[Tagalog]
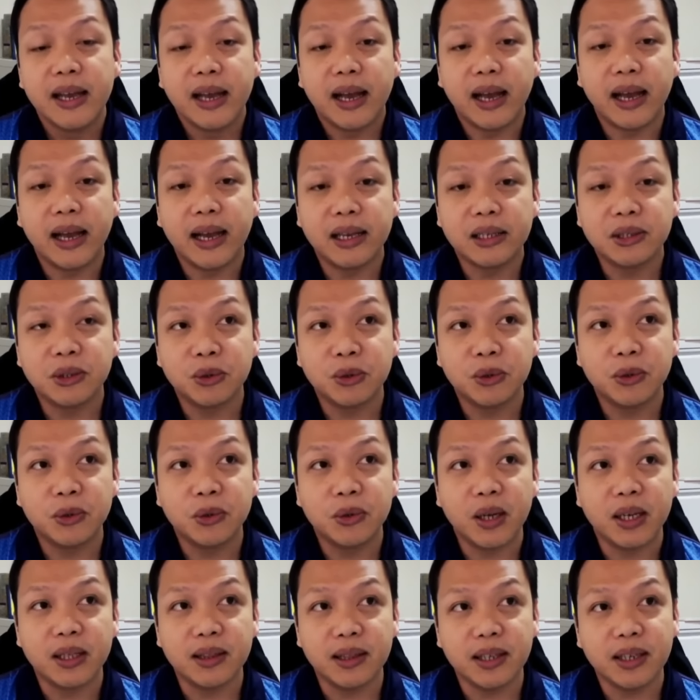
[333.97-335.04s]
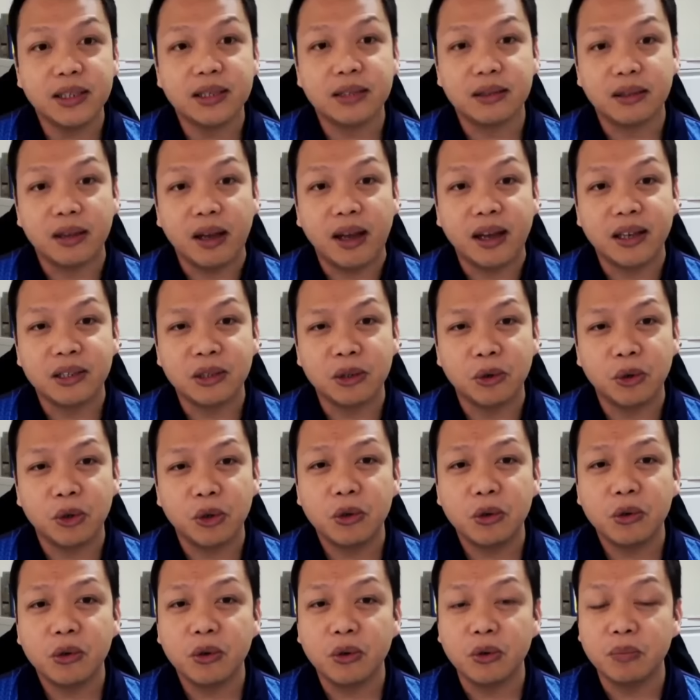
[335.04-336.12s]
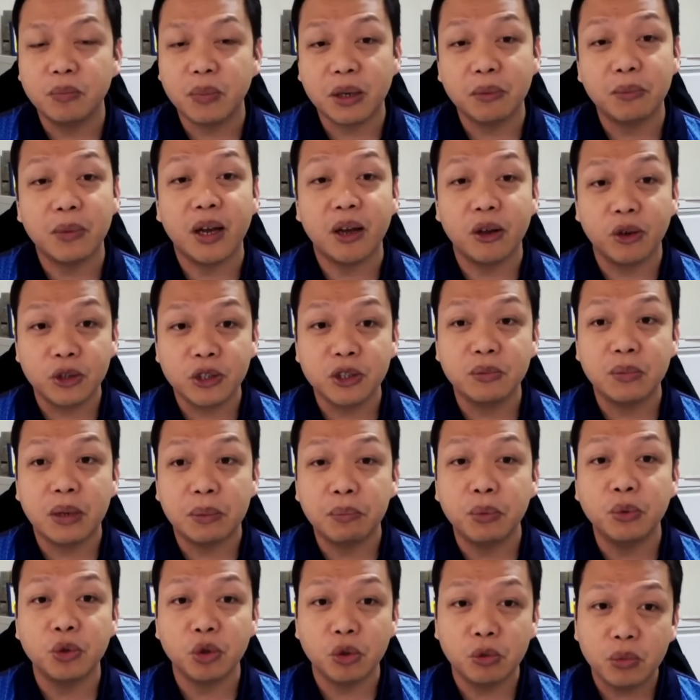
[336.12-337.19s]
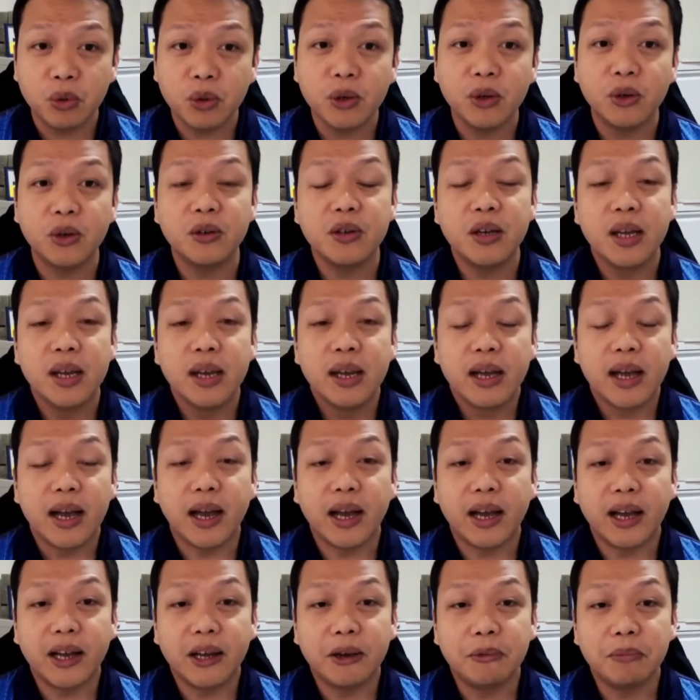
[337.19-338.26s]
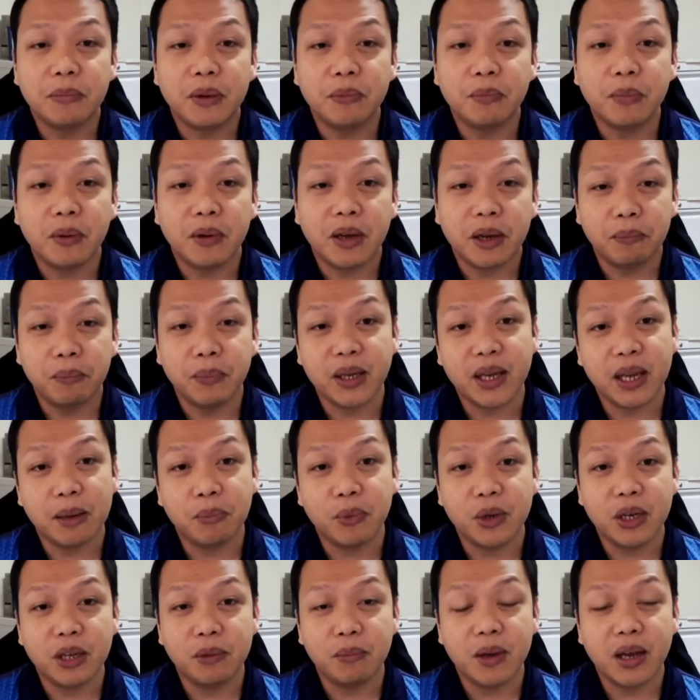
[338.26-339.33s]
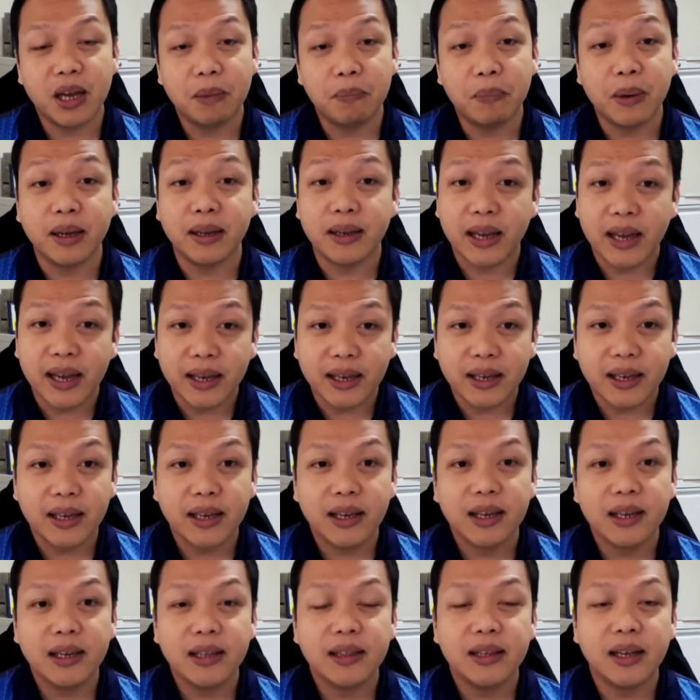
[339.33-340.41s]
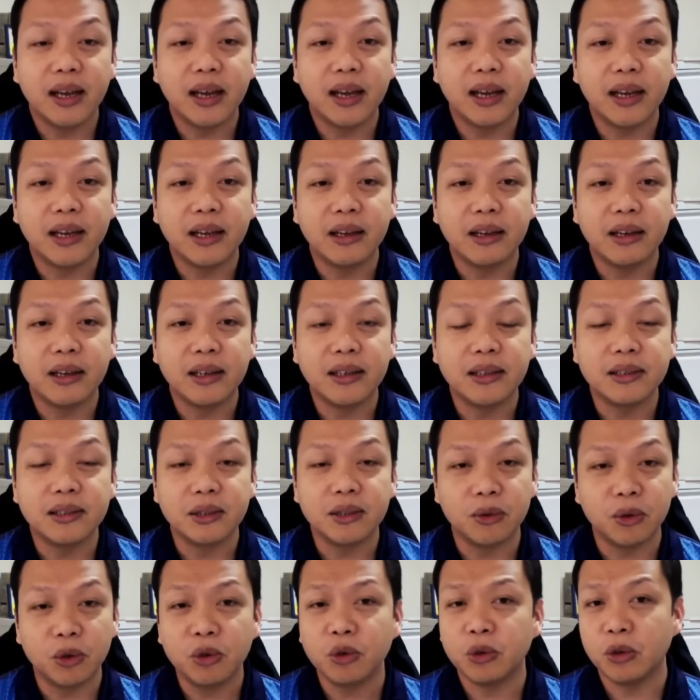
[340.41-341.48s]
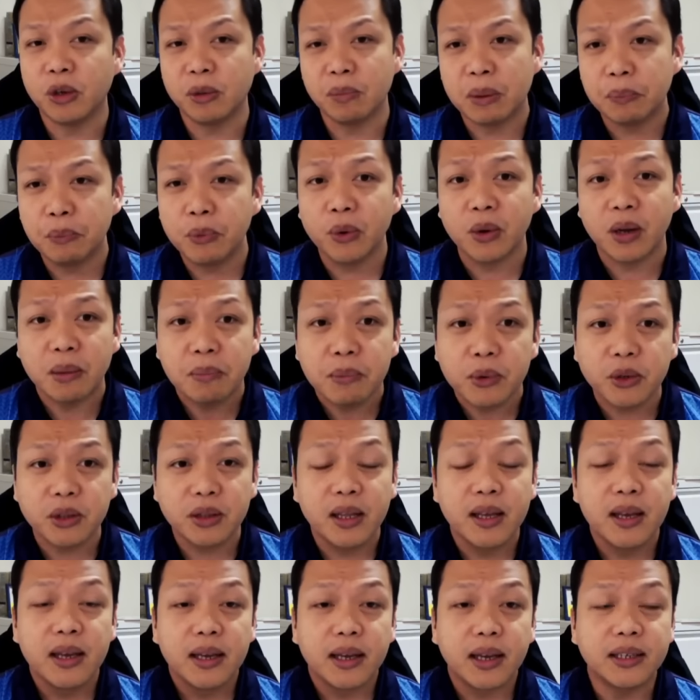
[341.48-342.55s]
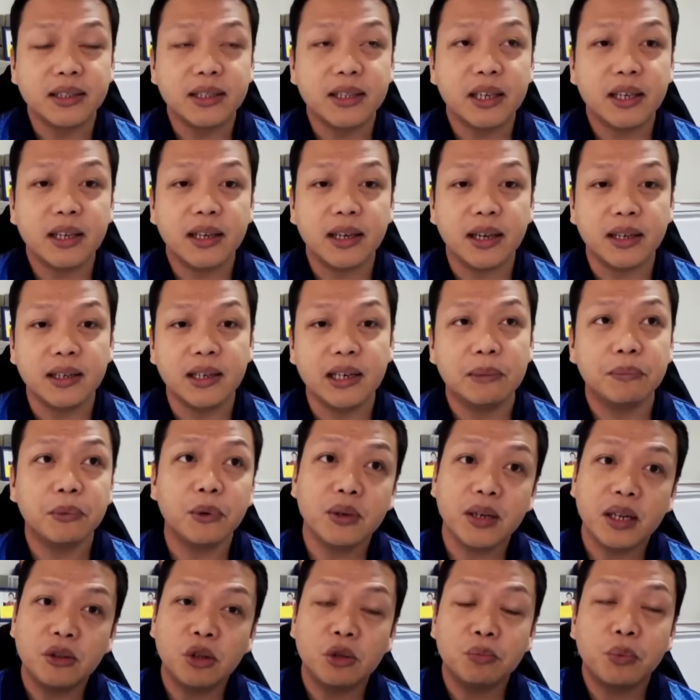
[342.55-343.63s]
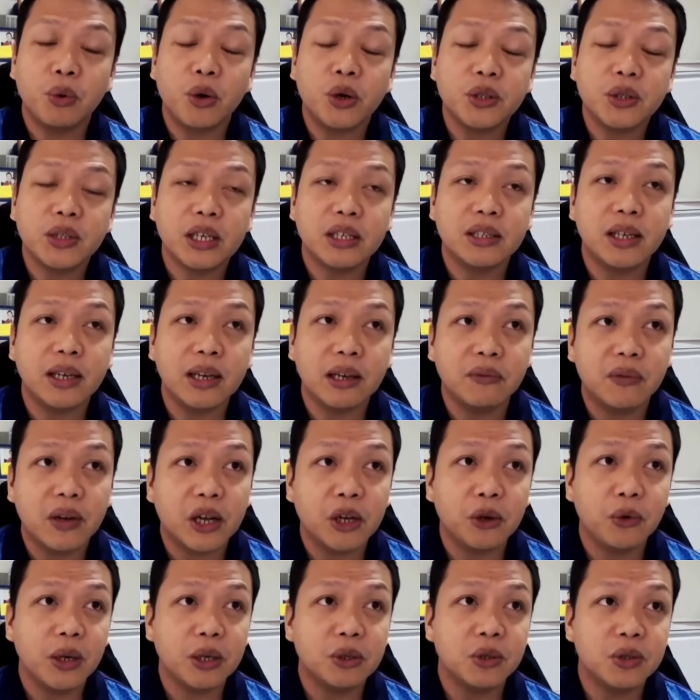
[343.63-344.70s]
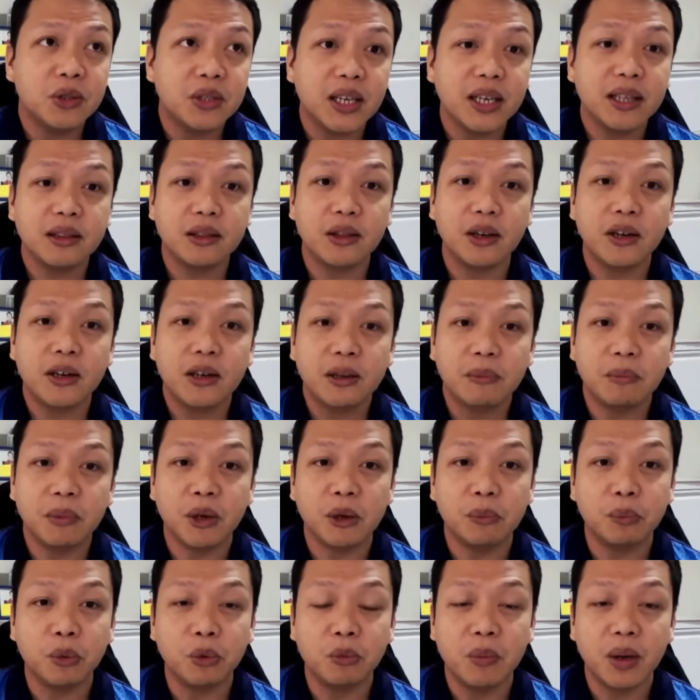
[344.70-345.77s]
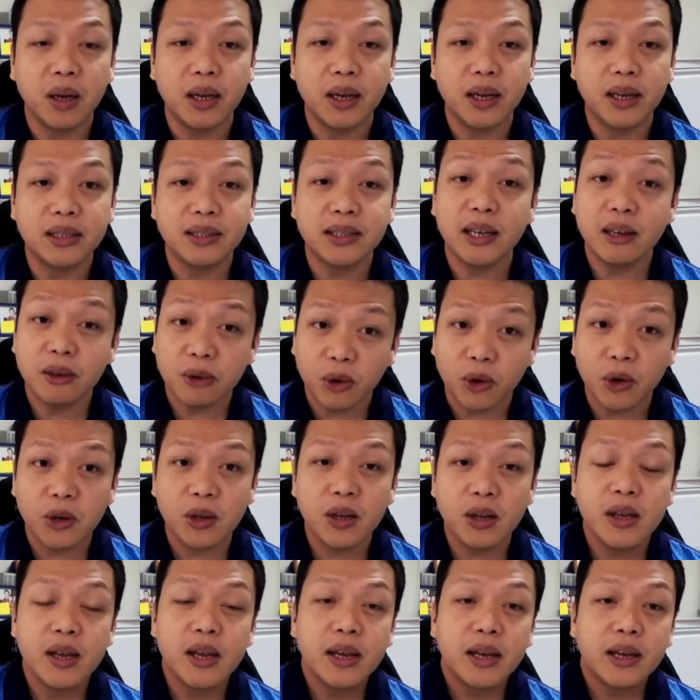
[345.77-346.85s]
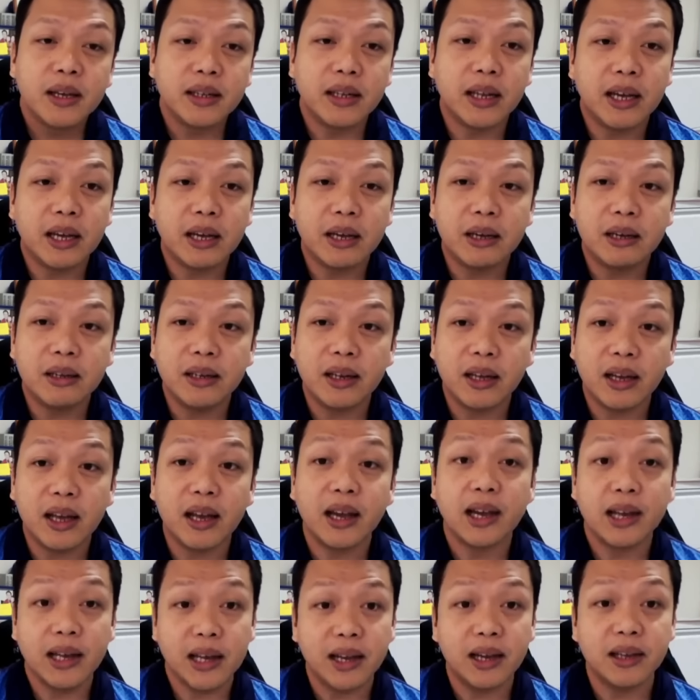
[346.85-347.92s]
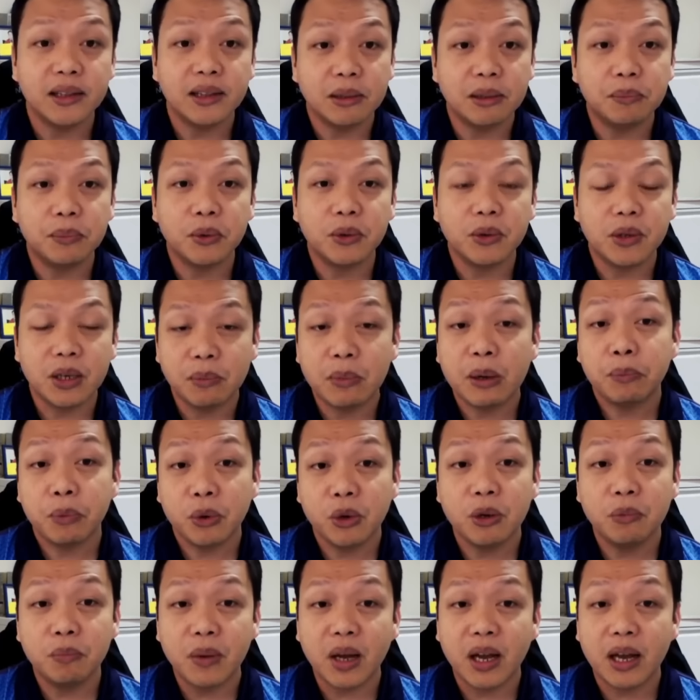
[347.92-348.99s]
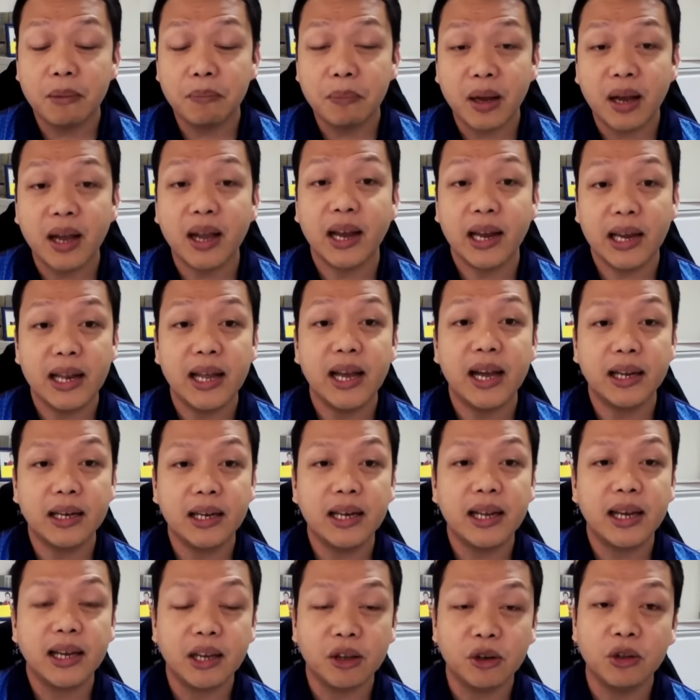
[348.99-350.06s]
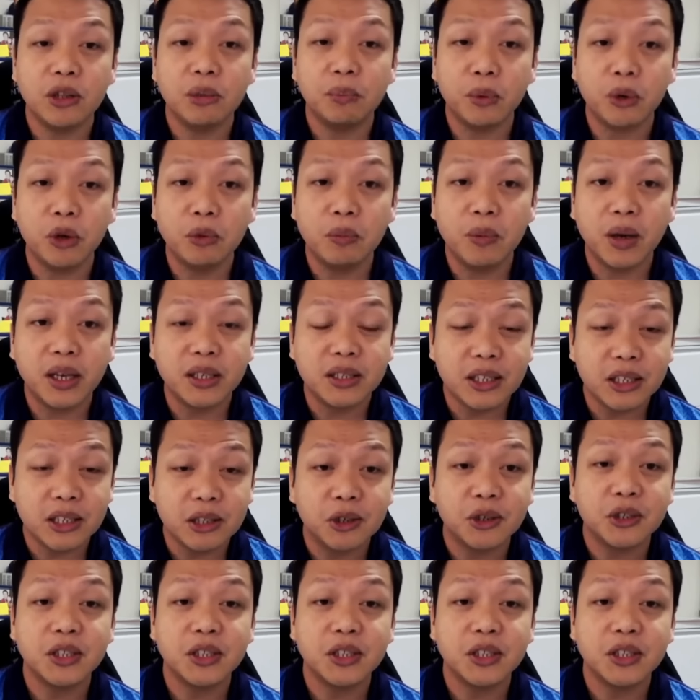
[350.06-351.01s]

Uh, so at least uh, siguro kung may mga gusto man pong tumulong, uh, magbigay po ng mga pagkain, uh, siguro yung iba po gamot. Kasi kanina po nandun po ako sa isang evacuation center, meron po mga sanggol na nangangailangan din po, iba po yung mga pangangailangan nila, ganoon din po ng mga senior